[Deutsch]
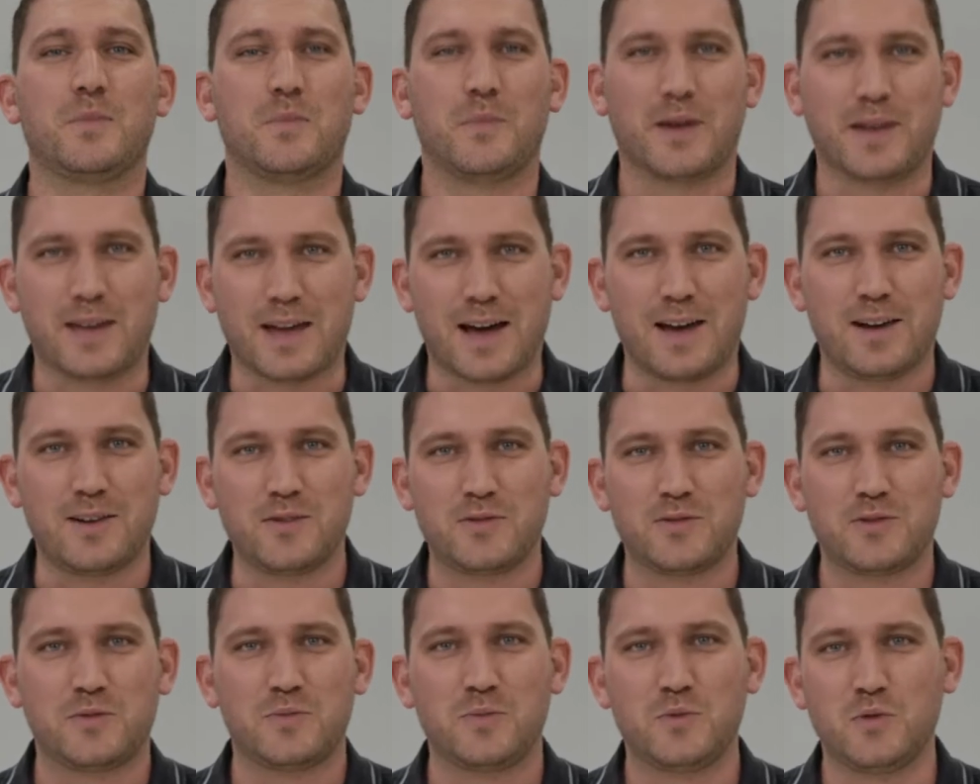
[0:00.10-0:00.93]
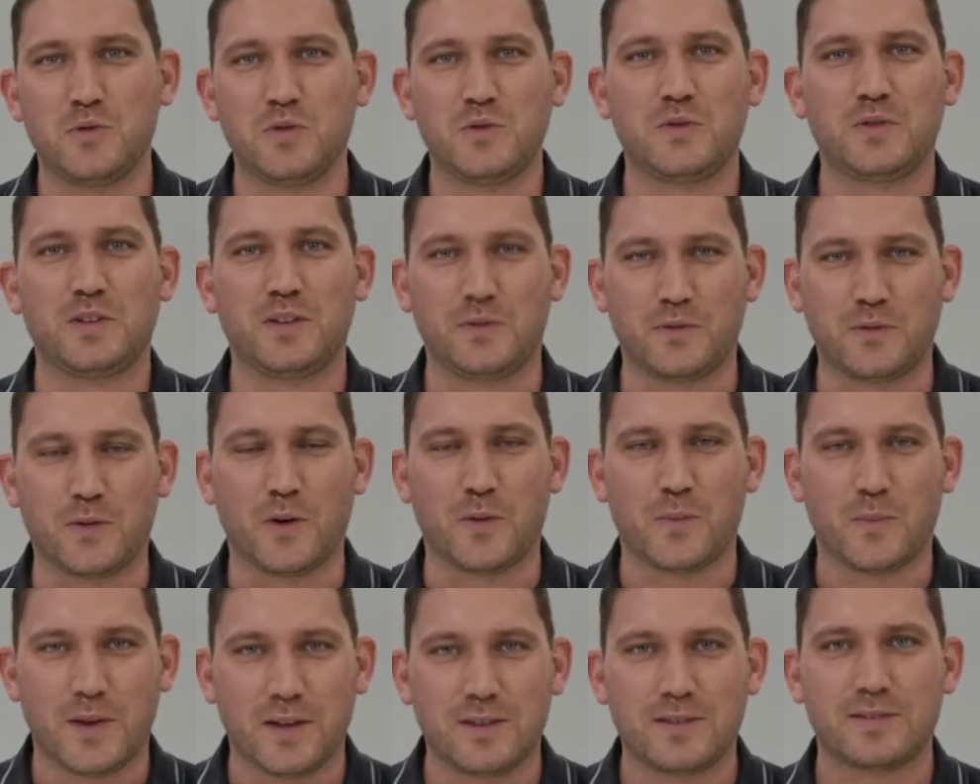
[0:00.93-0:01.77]
Bei allen Smooth, die vor
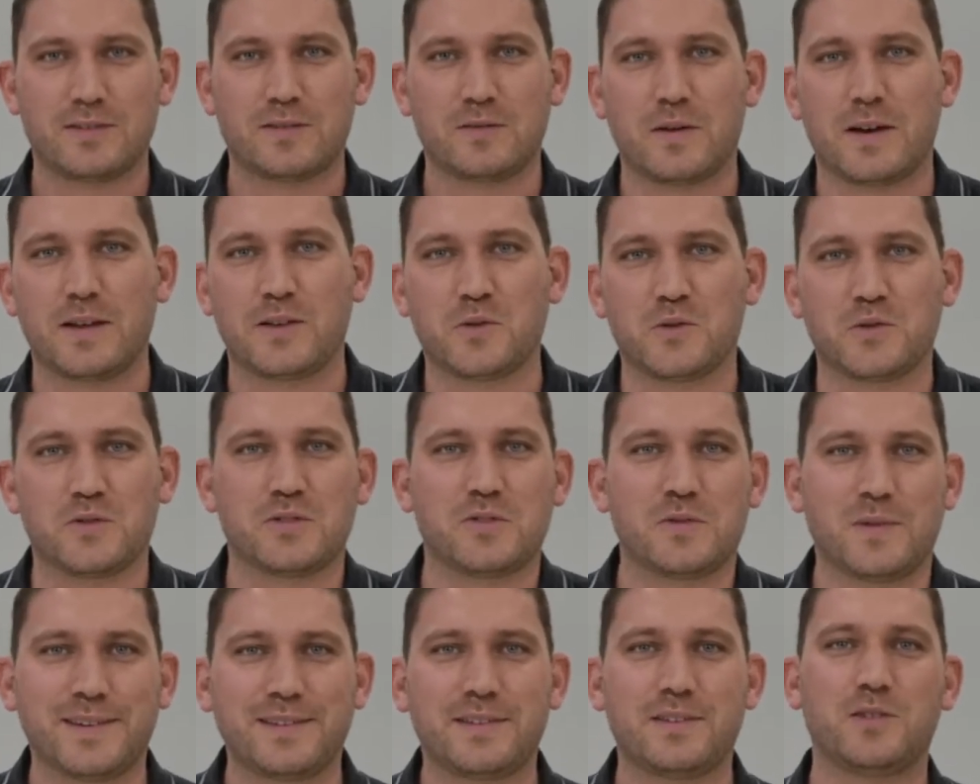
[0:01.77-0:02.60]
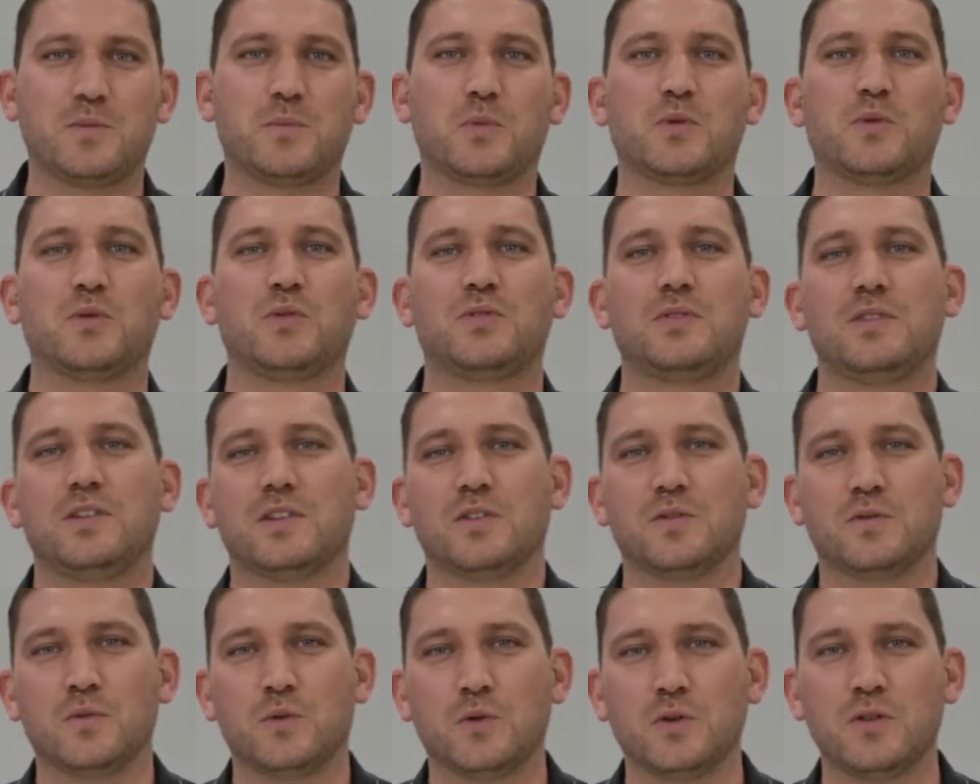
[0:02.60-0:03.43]
März 2020
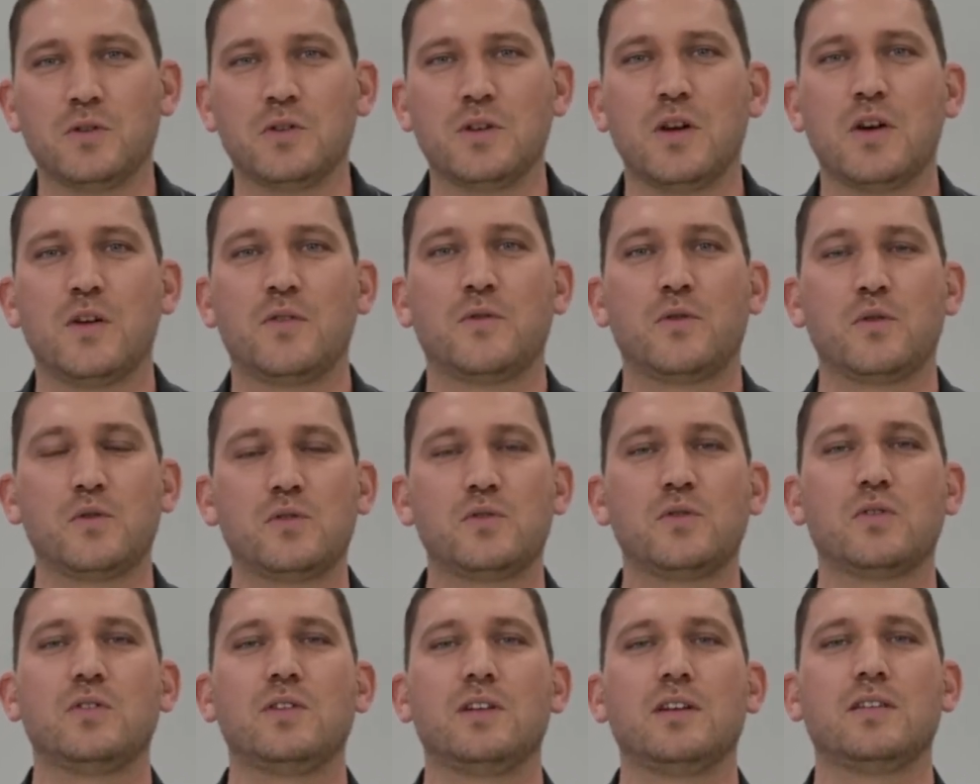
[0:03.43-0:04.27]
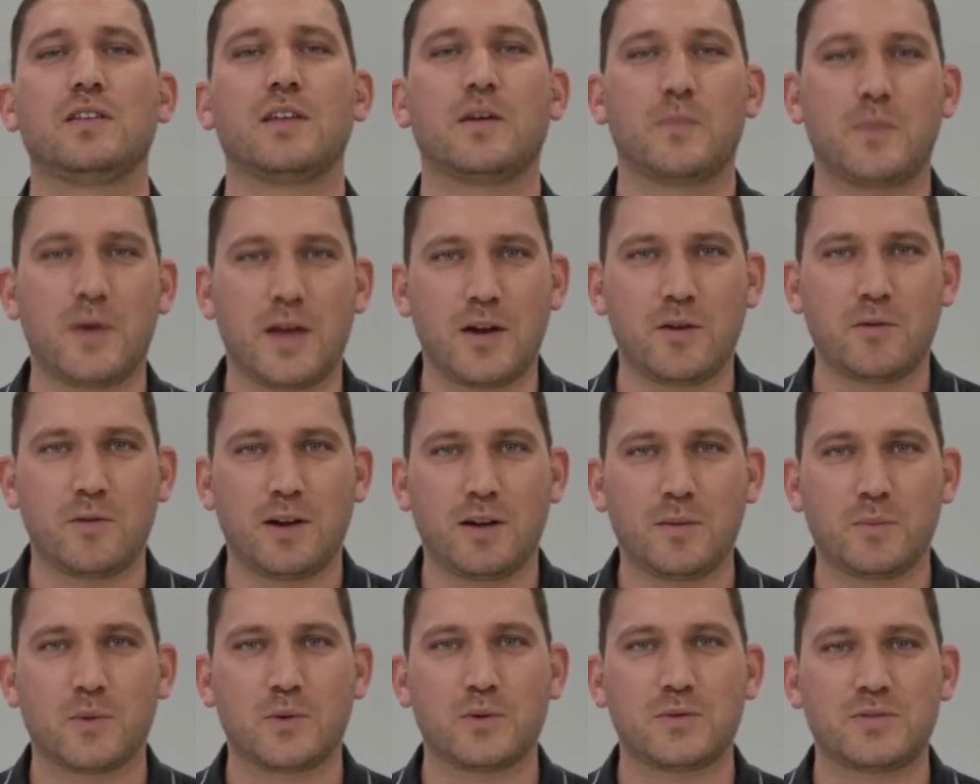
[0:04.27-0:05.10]
produziert wurden, funktioniert der
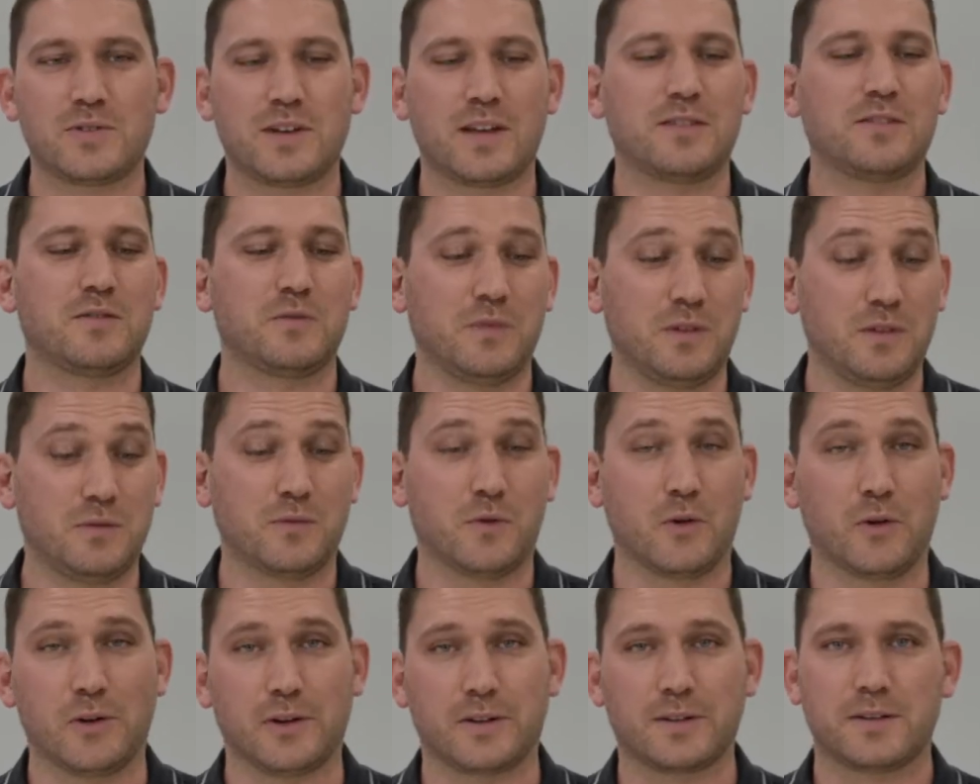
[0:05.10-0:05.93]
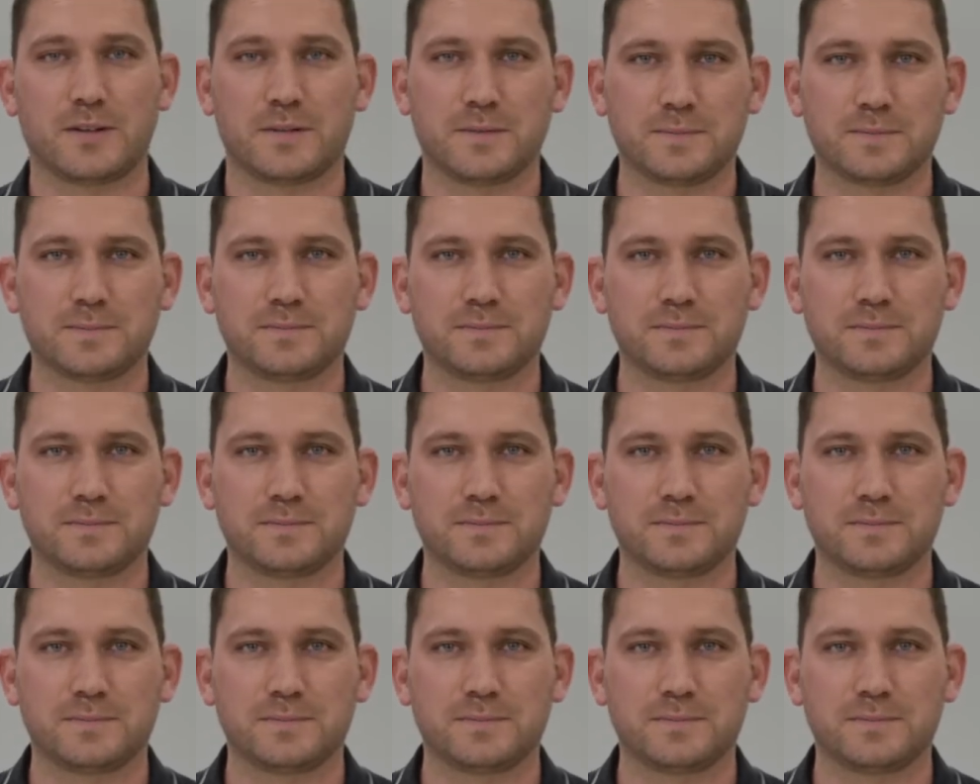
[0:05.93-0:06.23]
Pairing-Prozess wie folgt.